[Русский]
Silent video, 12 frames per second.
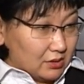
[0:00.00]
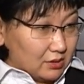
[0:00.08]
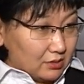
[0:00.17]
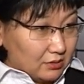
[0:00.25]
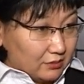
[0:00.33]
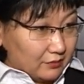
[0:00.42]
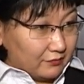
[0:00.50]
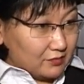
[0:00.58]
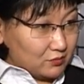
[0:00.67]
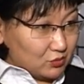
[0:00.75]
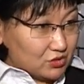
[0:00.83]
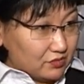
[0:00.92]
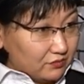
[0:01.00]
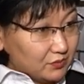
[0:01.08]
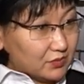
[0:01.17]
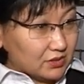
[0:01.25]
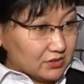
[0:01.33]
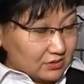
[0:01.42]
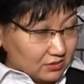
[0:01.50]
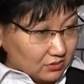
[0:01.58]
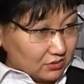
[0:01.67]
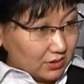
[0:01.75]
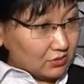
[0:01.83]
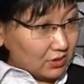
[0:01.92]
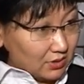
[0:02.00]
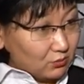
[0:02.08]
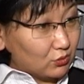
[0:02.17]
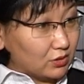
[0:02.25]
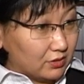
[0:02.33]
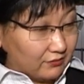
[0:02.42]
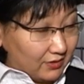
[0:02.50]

э, вы можете выбрать э, наиболее